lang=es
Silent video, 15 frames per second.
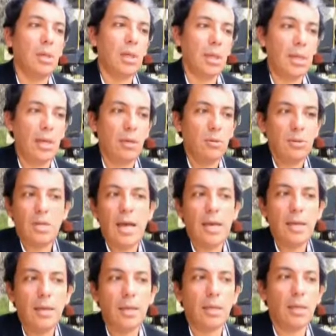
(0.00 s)
Que, los
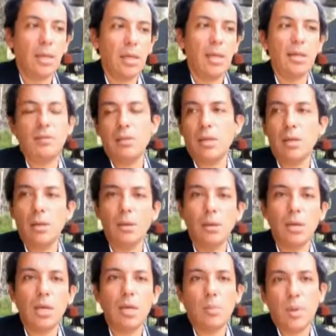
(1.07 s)
hay en el
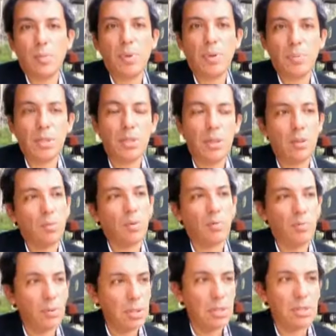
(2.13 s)
exterior y que me han permitido
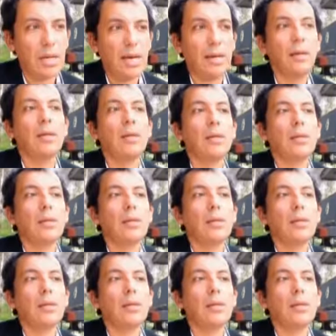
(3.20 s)
profundizar